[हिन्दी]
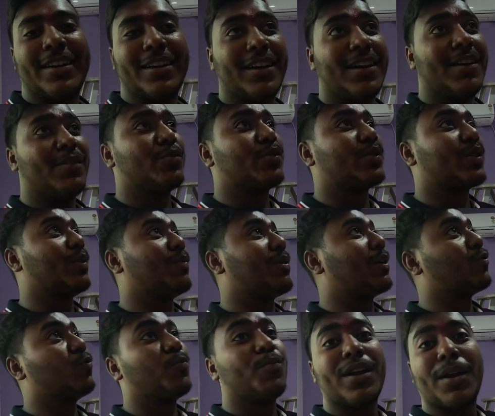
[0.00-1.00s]
uh, उसके
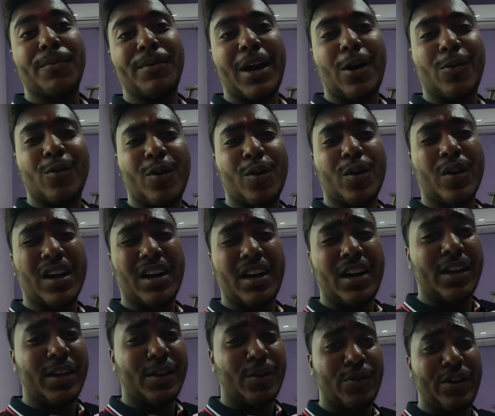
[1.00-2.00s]
बाद ऊपर अभी आउटडोर का
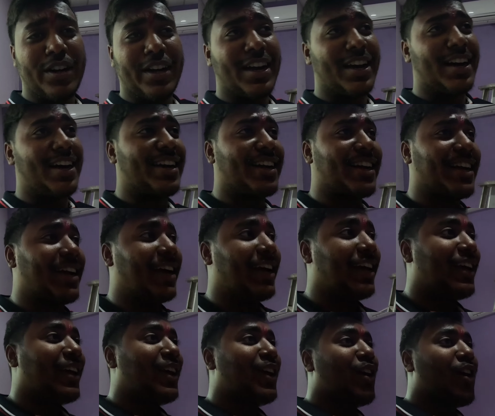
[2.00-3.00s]
यूनिट लगाने गए
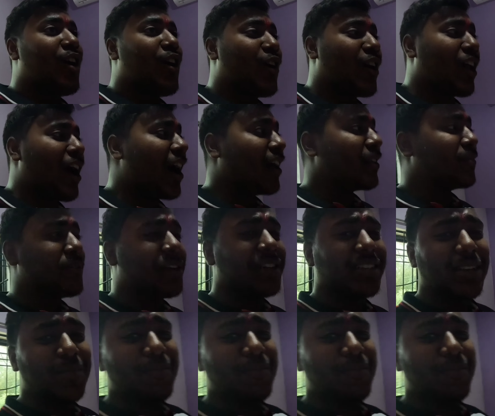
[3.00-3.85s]
हैं और आज मेरे